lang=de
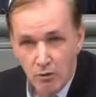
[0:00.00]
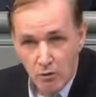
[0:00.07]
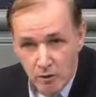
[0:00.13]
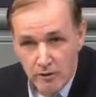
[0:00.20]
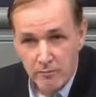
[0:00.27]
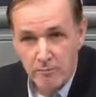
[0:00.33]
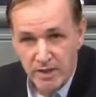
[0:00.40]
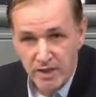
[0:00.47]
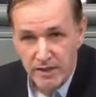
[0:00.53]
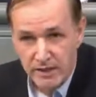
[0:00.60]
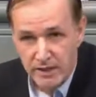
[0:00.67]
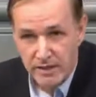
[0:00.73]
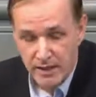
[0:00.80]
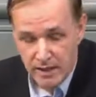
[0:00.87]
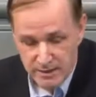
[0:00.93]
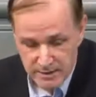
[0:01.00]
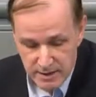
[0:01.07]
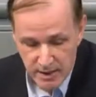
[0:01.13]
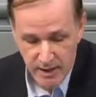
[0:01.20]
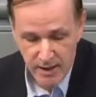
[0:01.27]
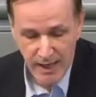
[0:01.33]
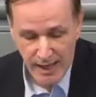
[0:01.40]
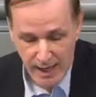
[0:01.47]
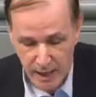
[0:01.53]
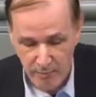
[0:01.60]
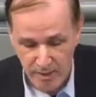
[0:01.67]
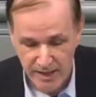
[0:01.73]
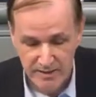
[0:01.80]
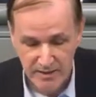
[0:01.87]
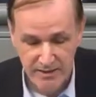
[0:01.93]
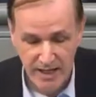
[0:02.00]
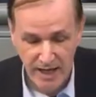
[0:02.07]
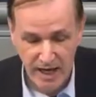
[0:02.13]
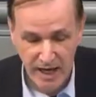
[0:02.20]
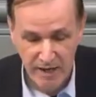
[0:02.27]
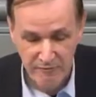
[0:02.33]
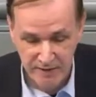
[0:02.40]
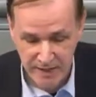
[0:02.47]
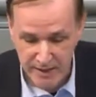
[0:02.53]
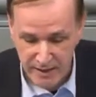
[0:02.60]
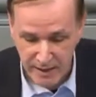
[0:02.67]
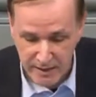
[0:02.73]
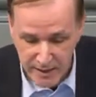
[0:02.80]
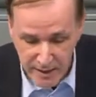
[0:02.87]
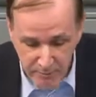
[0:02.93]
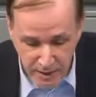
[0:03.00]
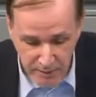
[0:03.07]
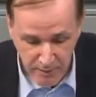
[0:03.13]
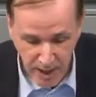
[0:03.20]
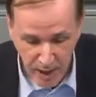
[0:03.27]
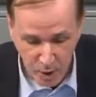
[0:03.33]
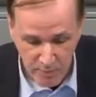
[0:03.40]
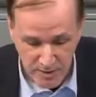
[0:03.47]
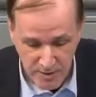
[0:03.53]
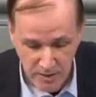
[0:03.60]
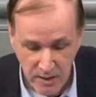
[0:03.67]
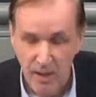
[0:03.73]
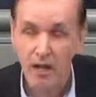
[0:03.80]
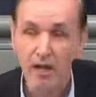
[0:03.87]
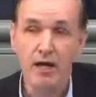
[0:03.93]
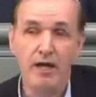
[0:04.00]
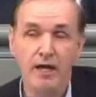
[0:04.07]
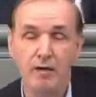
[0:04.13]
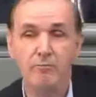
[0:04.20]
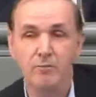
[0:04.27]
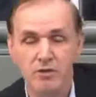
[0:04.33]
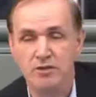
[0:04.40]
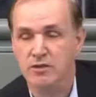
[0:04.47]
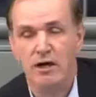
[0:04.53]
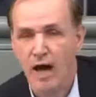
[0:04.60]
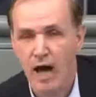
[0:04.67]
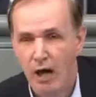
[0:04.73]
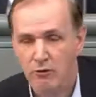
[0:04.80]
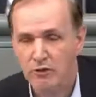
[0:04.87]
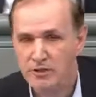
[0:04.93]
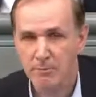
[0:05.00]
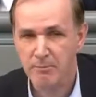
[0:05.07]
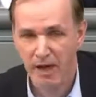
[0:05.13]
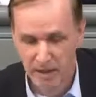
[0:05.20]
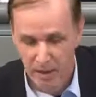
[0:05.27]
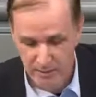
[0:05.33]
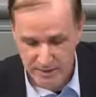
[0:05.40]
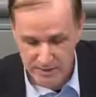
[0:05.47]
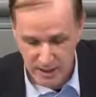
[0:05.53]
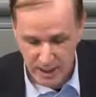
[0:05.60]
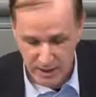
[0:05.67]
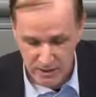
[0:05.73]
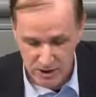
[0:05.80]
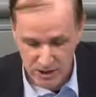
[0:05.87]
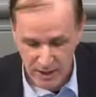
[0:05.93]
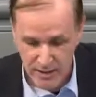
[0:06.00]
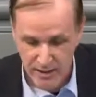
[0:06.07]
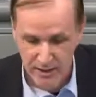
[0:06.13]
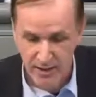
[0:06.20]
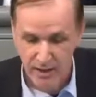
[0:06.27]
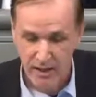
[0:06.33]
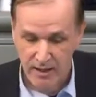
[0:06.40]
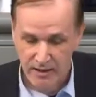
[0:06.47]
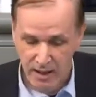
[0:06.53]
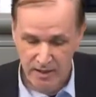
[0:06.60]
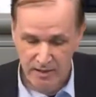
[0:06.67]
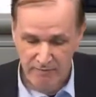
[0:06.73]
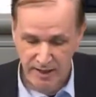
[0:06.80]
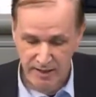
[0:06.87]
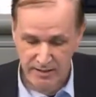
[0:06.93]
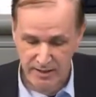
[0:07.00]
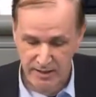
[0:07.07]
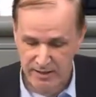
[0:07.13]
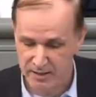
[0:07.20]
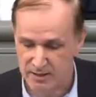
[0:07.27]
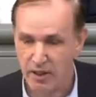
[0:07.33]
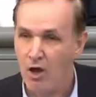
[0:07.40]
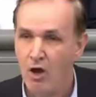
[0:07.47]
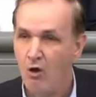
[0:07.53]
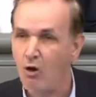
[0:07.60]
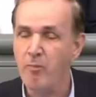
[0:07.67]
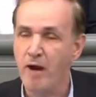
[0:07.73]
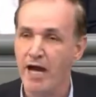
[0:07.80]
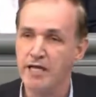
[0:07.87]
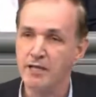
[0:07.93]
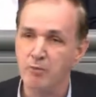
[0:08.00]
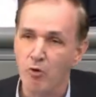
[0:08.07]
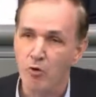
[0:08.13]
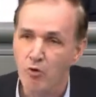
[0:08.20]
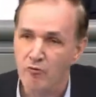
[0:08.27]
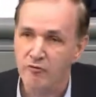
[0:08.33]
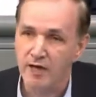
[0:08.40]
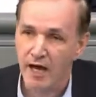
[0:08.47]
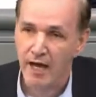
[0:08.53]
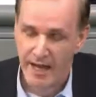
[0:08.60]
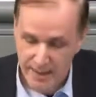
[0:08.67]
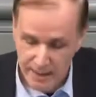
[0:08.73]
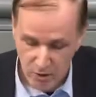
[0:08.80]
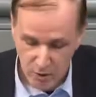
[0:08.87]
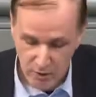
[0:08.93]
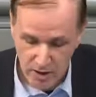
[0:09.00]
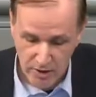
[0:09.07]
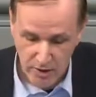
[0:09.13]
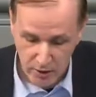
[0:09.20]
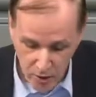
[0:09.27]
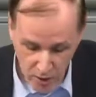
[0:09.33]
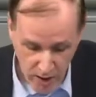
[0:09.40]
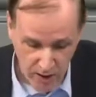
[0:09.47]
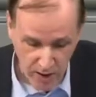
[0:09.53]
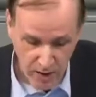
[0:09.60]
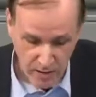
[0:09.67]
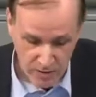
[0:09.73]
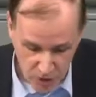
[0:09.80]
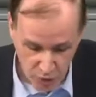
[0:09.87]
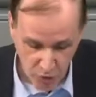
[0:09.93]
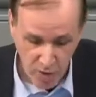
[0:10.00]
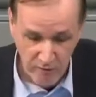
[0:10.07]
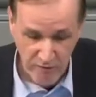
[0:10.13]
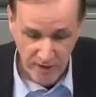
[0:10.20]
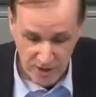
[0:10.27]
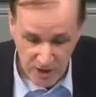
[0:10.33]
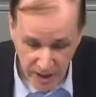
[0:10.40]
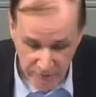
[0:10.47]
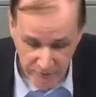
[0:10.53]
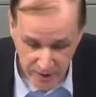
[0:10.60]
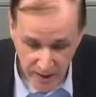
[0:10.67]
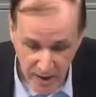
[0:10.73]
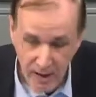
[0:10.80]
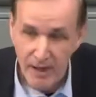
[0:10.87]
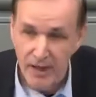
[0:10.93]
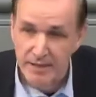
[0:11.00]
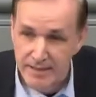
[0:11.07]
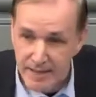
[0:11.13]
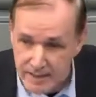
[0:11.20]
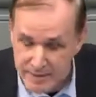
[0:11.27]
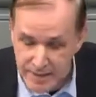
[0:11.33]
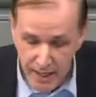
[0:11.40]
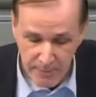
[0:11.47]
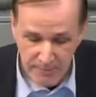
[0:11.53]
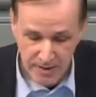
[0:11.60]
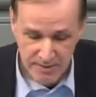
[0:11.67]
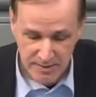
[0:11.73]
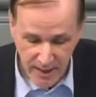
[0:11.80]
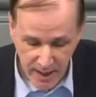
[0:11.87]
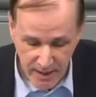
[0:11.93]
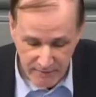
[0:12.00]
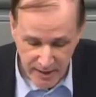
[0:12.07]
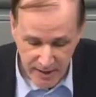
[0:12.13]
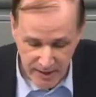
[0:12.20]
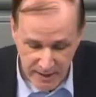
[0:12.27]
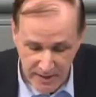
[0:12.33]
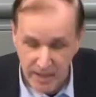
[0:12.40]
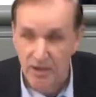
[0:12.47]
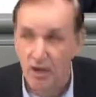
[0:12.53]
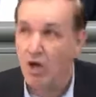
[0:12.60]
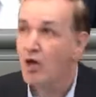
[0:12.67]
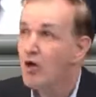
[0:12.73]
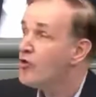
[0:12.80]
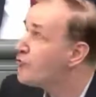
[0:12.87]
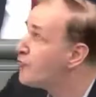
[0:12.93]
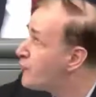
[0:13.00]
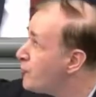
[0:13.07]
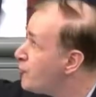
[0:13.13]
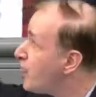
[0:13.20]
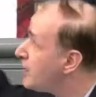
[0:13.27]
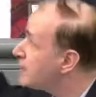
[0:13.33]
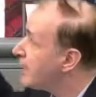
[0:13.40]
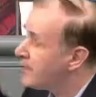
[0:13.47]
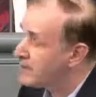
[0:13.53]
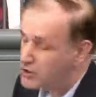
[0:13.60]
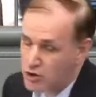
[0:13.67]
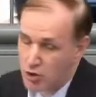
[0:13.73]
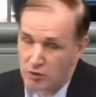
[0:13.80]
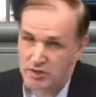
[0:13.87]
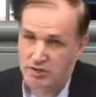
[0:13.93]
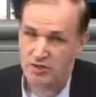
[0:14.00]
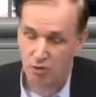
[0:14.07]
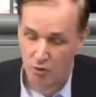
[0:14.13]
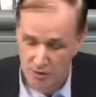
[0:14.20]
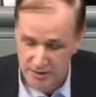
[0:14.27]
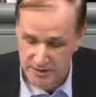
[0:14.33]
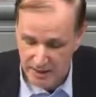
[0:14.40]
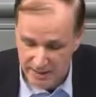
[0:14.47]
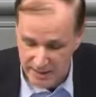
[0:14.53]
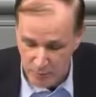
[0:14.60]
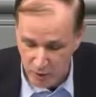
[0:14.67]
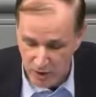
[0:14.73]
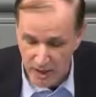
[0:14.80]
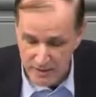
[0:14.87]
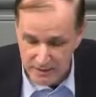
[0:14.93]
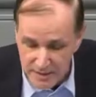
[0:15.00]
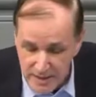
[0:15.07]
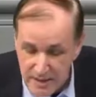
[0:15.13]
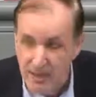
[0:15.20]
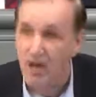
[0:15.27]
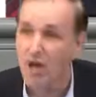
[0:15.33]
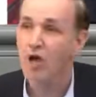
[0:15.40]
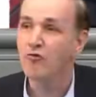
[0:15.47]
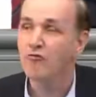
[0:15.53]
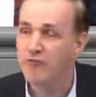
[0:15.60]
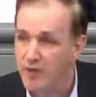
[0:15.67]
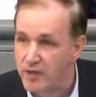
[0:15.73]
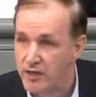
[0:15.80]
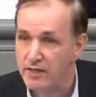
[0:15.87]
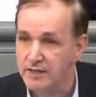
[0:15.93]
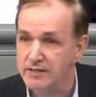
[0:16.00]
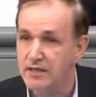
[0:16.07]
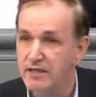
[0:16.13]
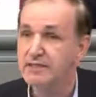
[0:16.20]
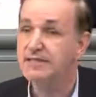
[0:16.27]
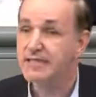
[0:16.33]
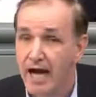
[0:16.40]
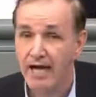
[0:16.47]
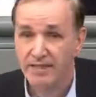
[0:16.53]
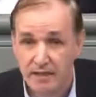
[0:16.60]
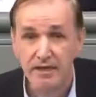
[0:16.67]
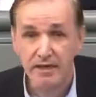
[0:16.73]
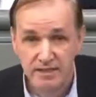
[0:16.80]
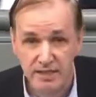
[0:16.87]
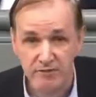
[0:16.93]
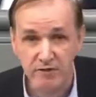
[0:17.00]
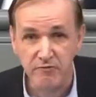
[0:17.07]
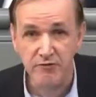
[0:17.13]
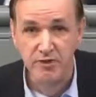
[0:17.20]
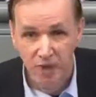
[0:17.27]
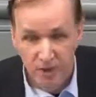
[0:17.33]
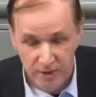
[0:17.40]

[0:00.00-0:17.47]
unbehinderter Arbeit der AfD kann niemand behaupten, er müsse außerparlamentarisch handeln, gar gewalttätig, um einem Ruf nach Änderung Gehör zu verschaffen. Deshalb sagen wir Ihnen, für den Schutz unserer Demokratie wirkt die Alternative für